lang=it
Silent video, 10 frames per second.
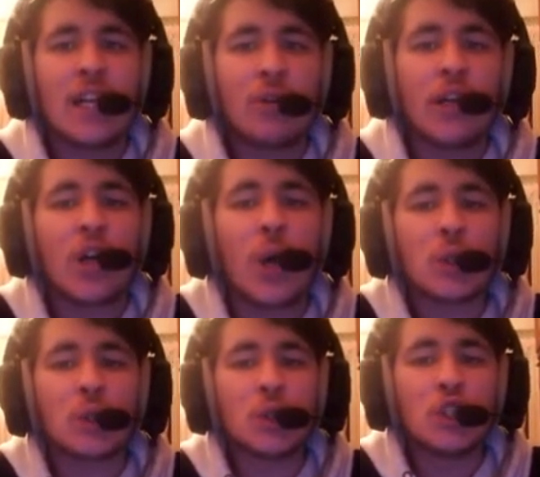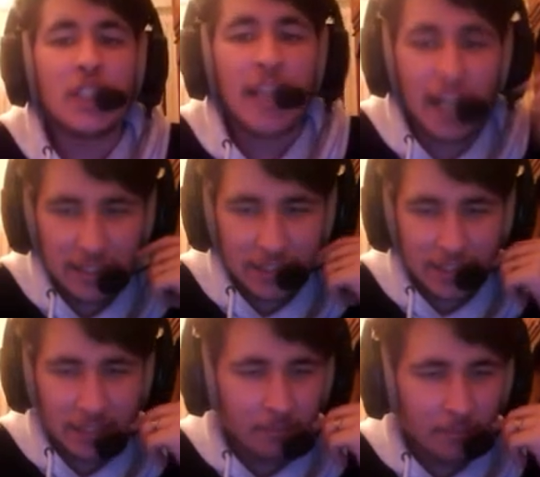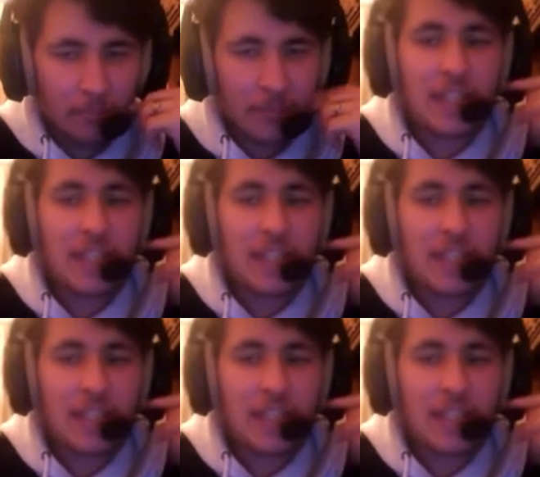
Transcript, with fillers: quel coso gigante. E